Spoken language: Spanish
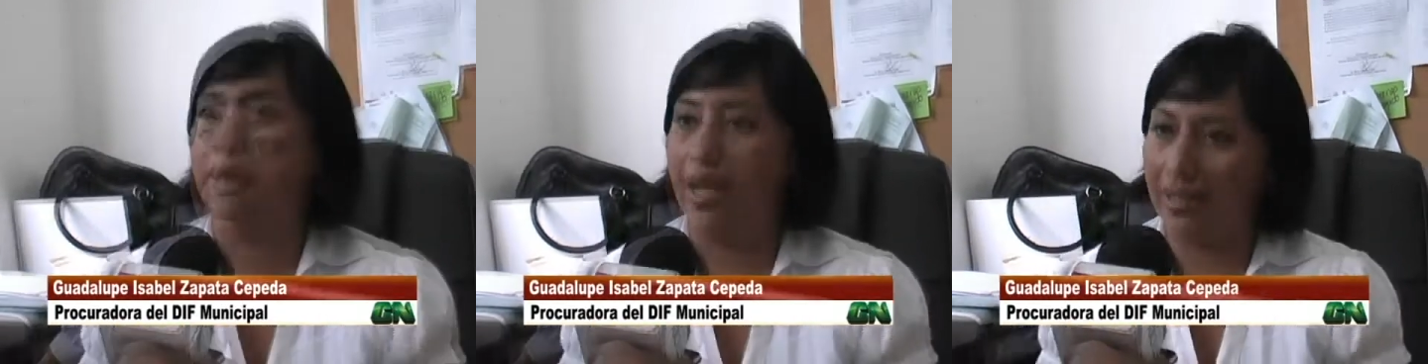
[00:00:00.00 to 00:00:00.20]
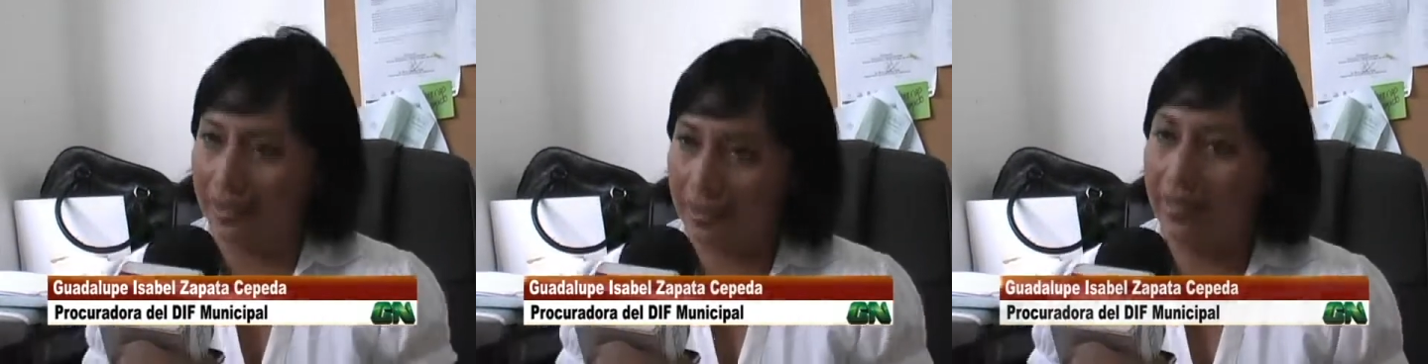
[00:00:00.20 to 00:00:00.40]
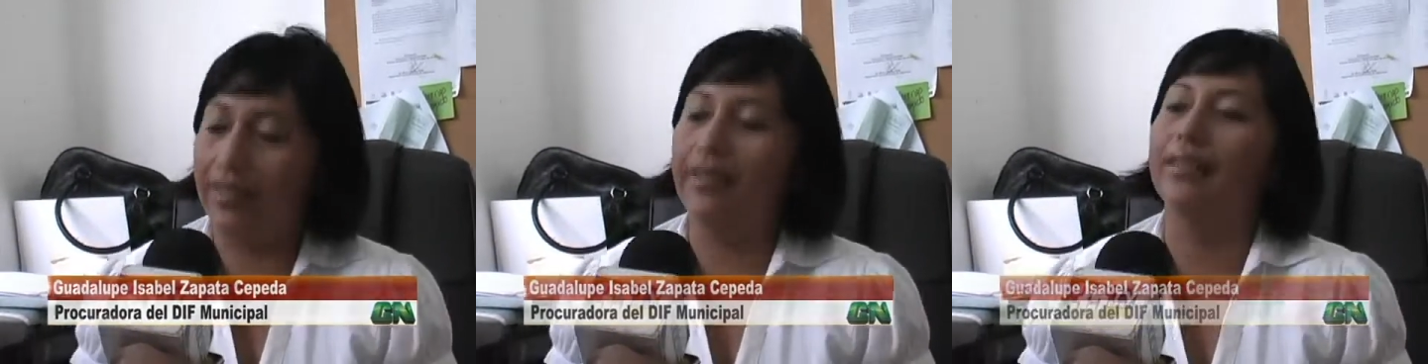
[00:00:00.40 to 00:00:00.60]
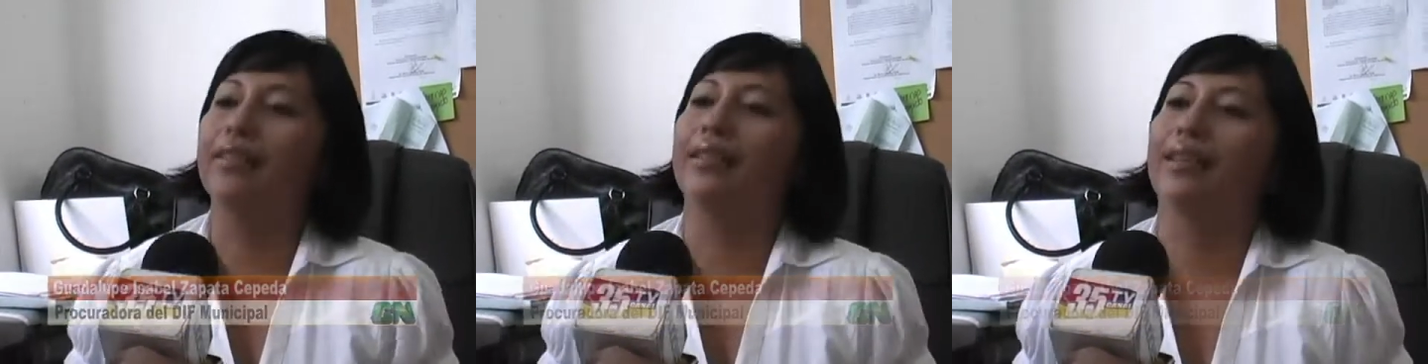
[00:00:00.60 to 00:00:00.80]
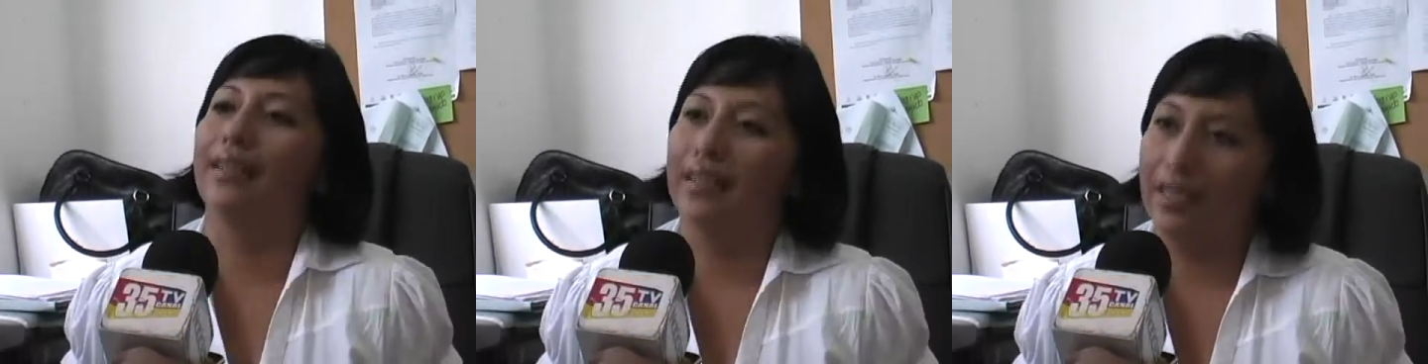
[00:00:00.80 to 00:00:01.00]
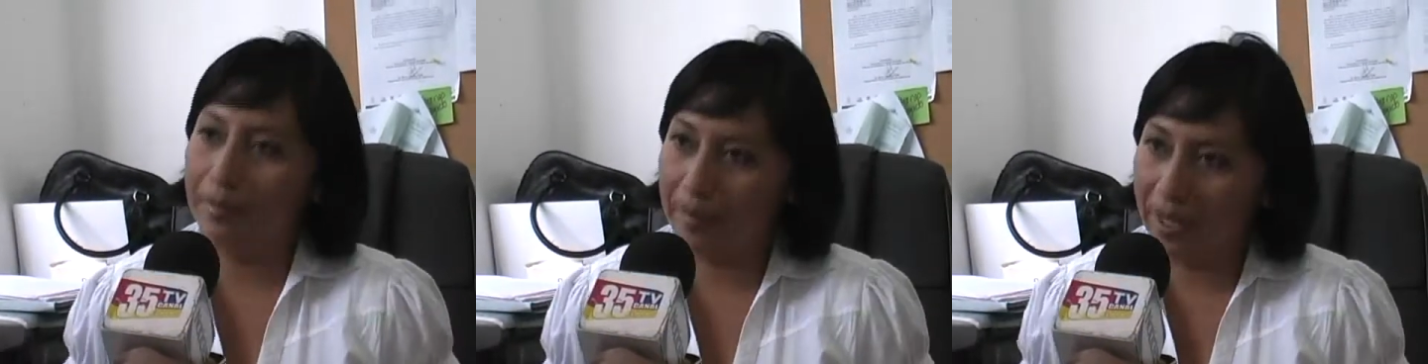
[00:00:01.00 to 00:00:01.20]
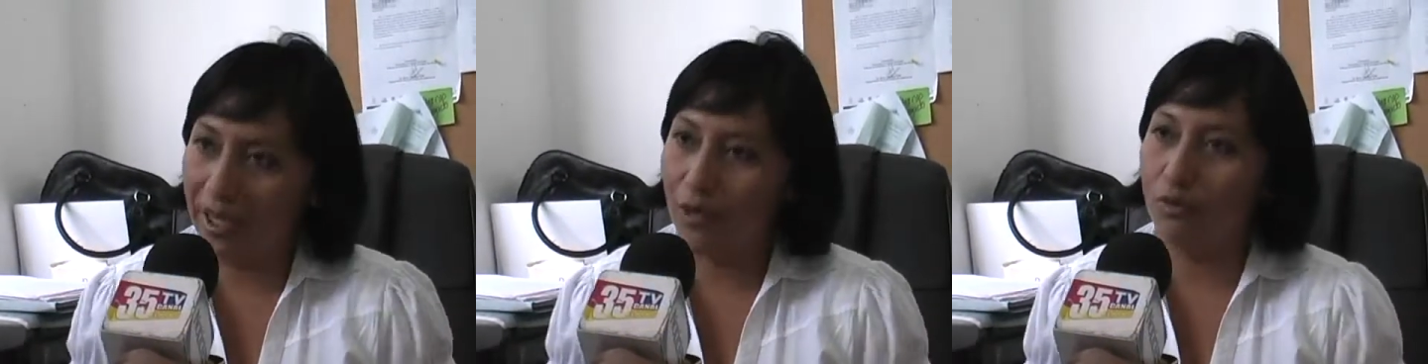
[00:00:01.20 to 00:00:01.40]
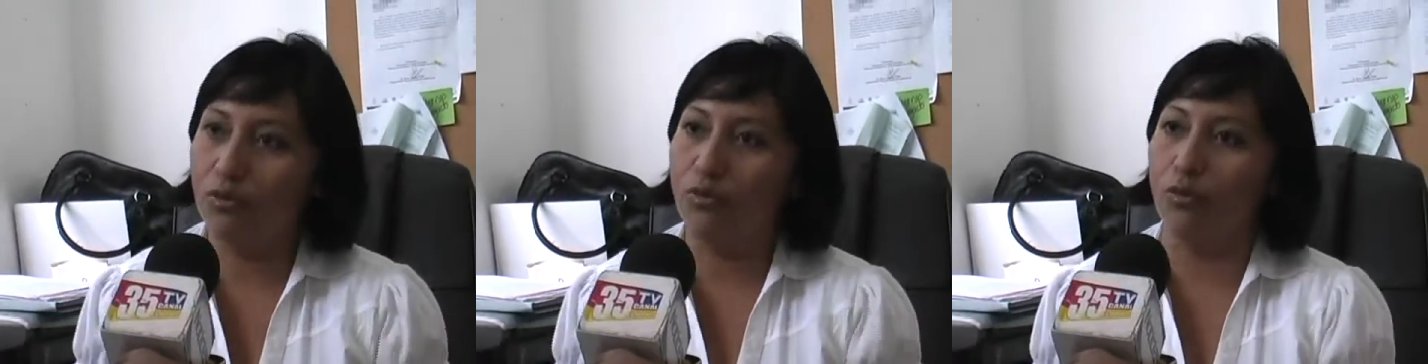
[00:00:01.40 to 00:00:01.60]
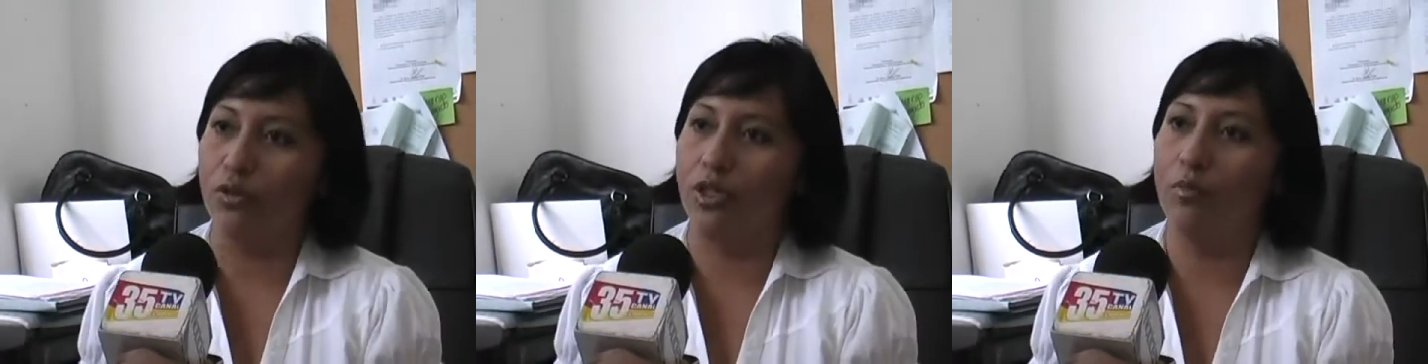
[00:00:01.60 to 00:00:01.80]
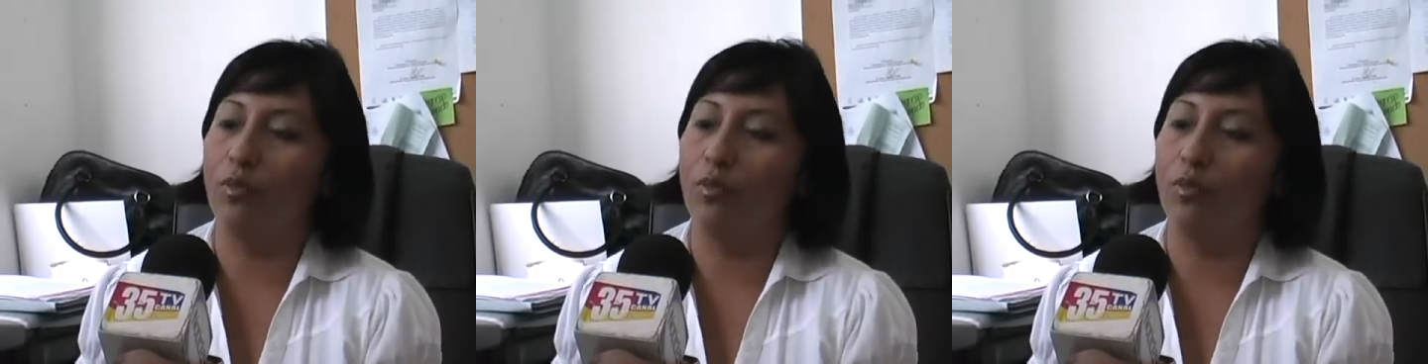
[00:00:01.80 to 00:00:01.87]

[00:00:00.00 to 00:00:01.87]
Así es, es para los dos.